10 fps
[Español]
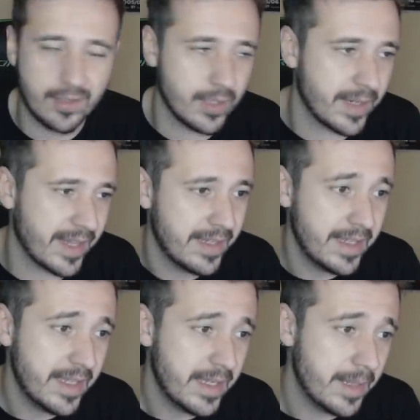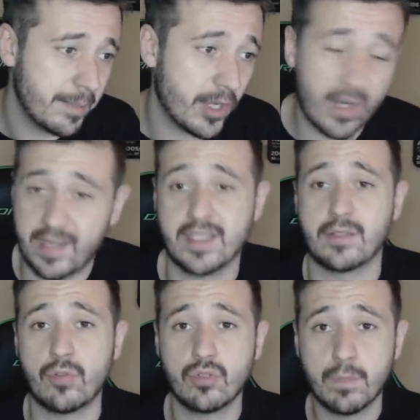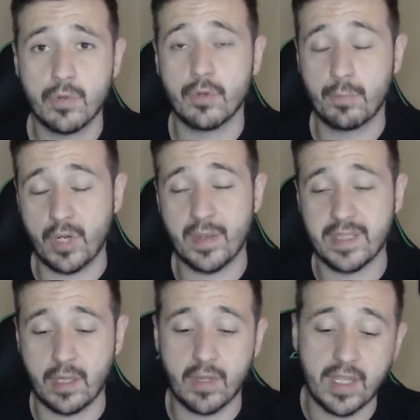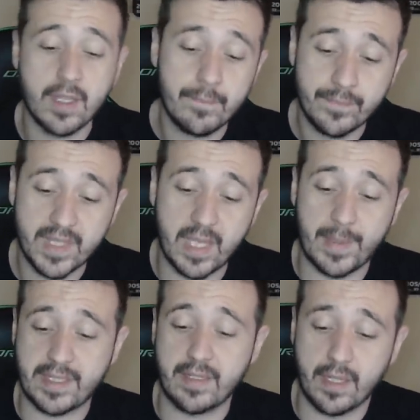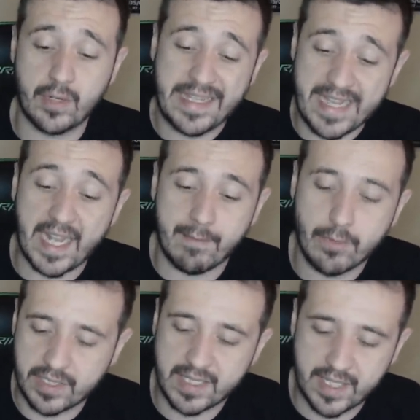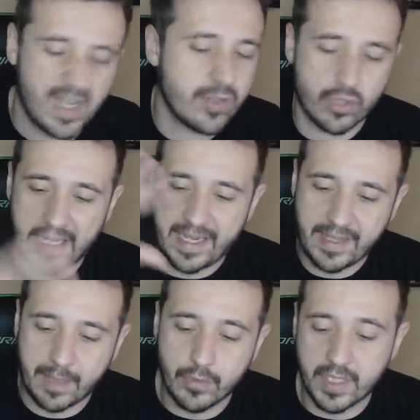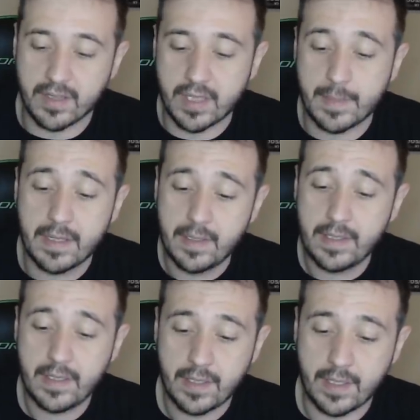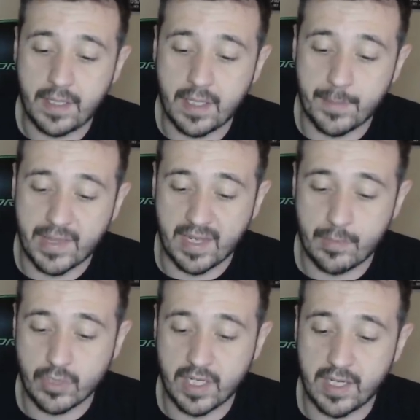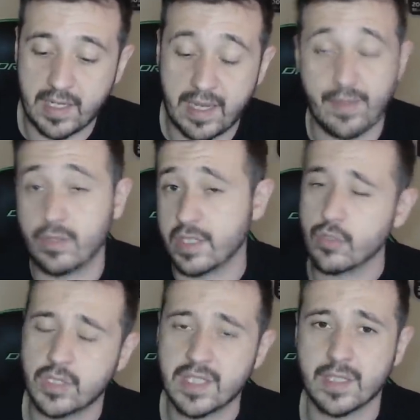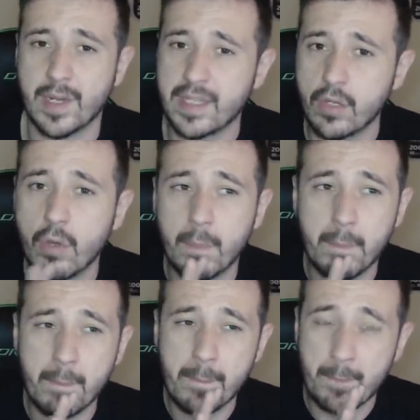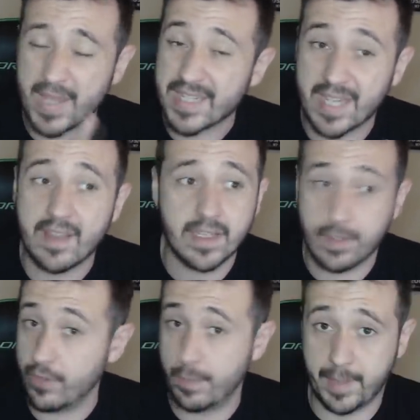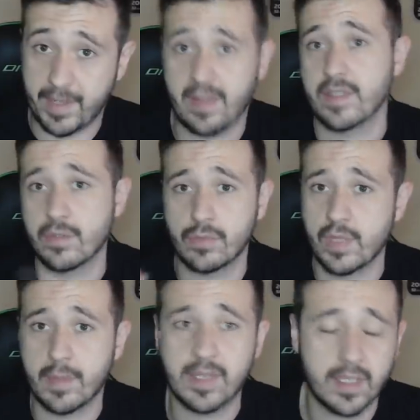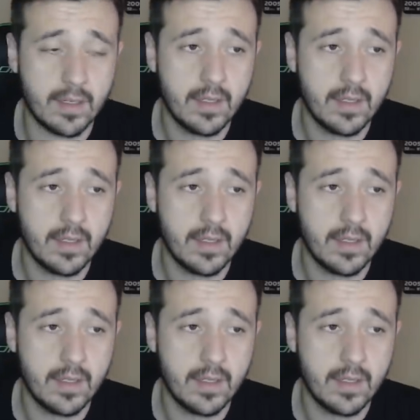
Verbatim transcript: de verdad. Pero gracias a todos por, haber estado aquí. Y a partir de ahora ya acabamos esta serie, nos la quitamos de encima y empezaremos a, hacer otras cositas, ¿vale? Tengo pensadas, no preparadas, no os voy a mentir,